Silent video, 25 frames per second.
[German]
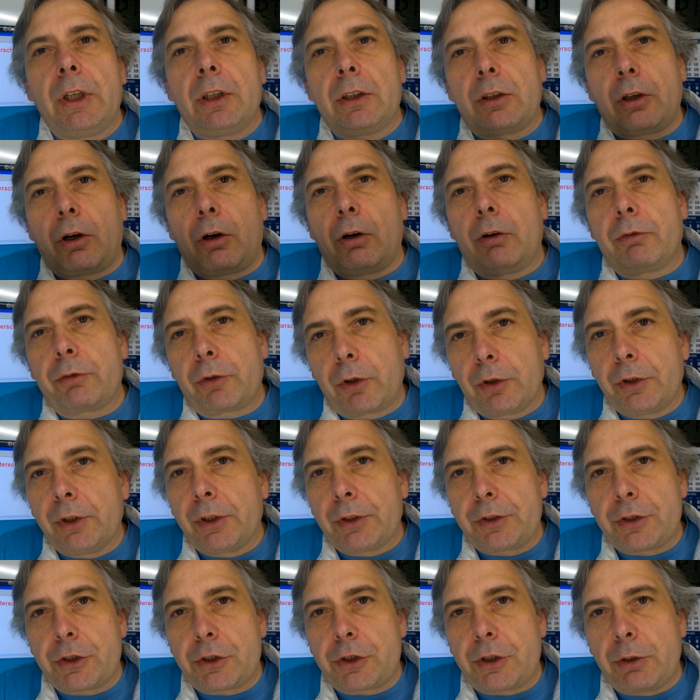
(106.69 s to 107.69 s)
Darauf
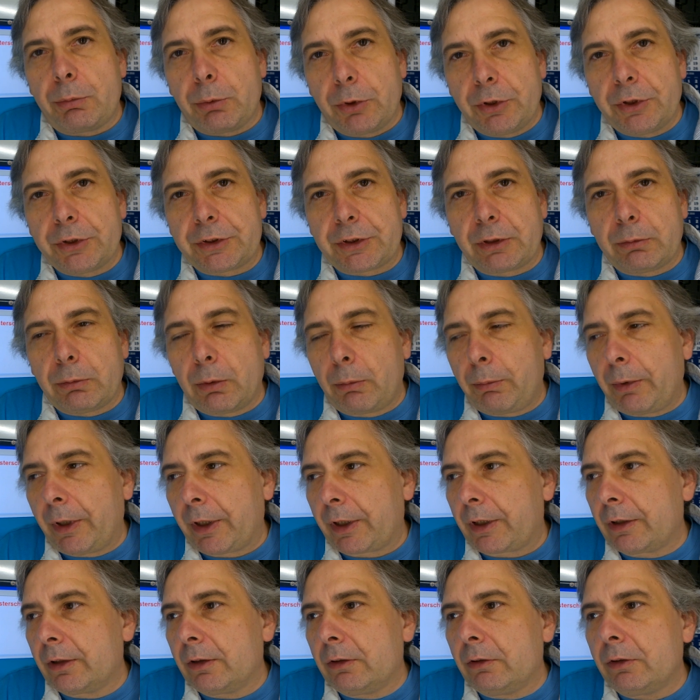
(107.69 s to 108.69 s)
gründet sich die
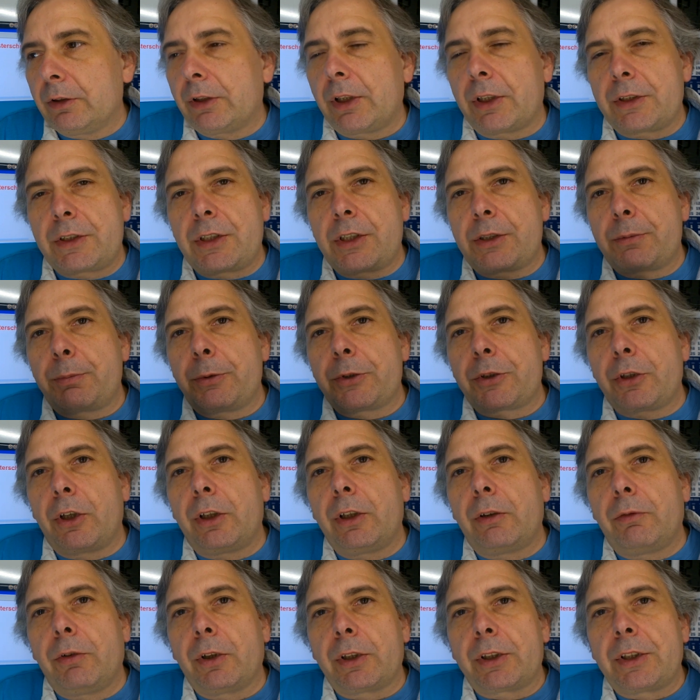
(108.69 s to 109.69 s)
Bundesrepublik. Und das ist bis
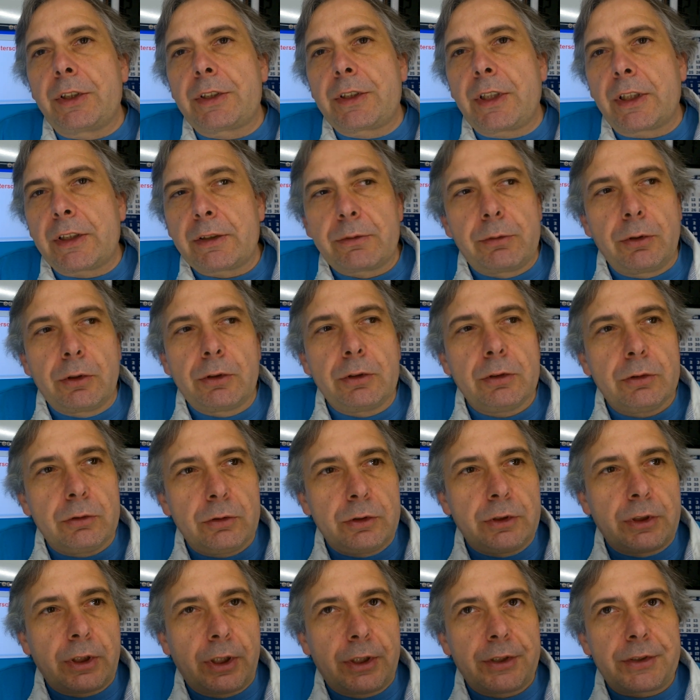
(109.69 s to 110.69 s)
heute fortgesetzt worden
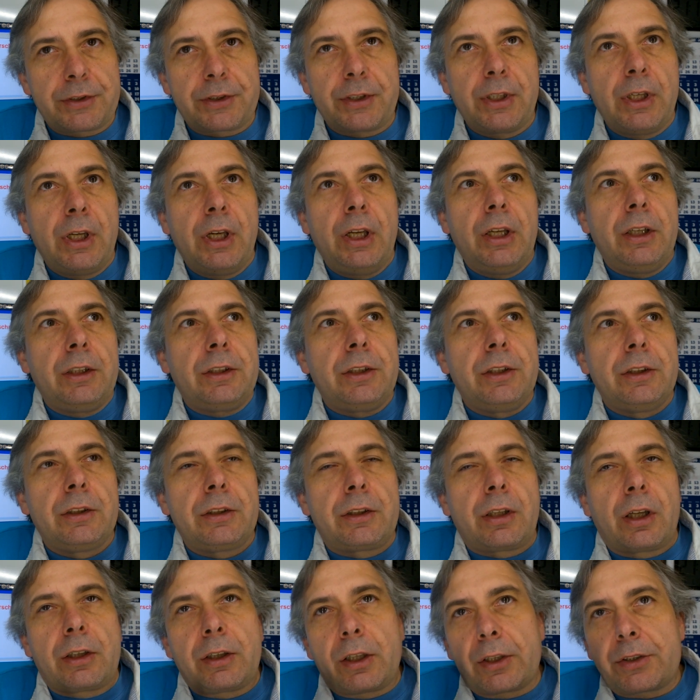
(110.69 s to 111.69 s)
und da ist
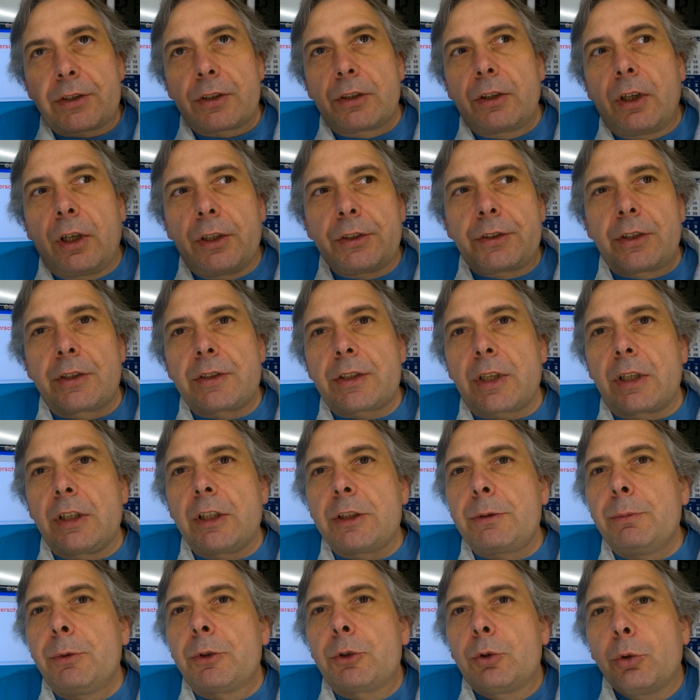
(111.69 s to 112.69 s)
der
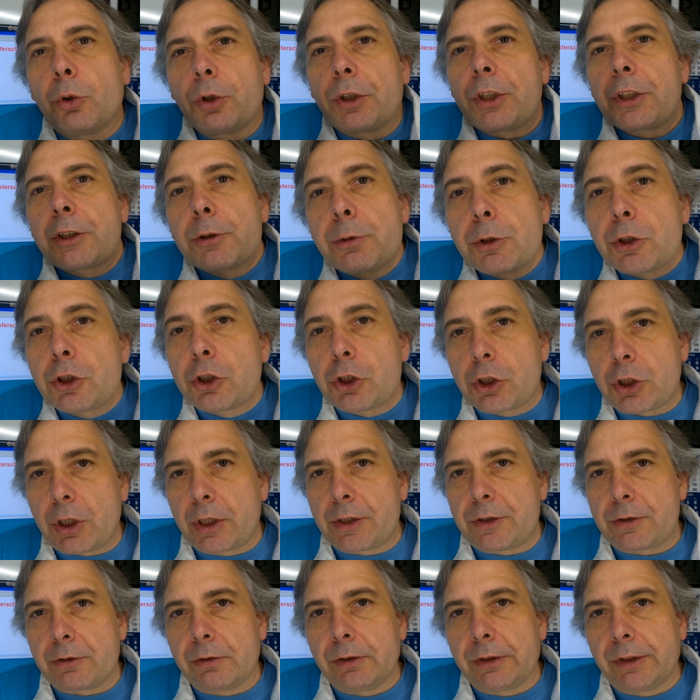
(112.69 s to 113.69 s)
Nationalsozialismus nur eine
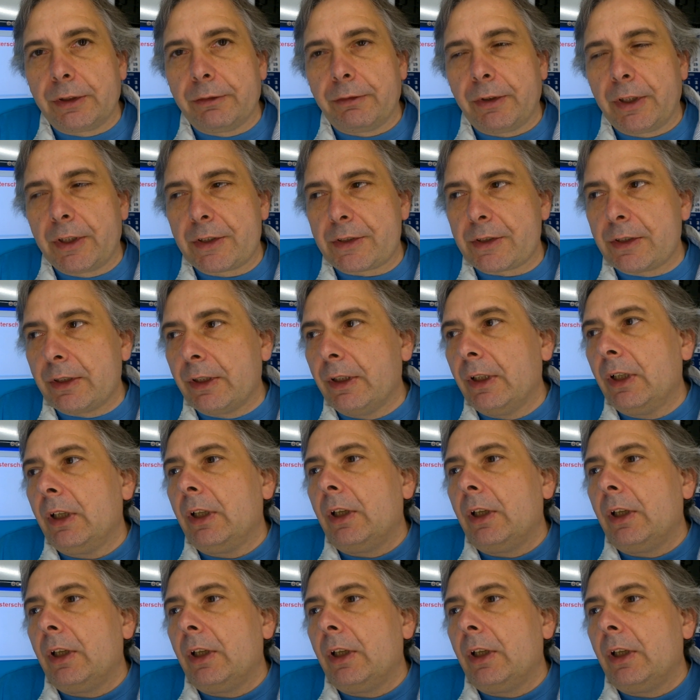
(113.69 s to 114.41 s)
Zwischenstation gewesen.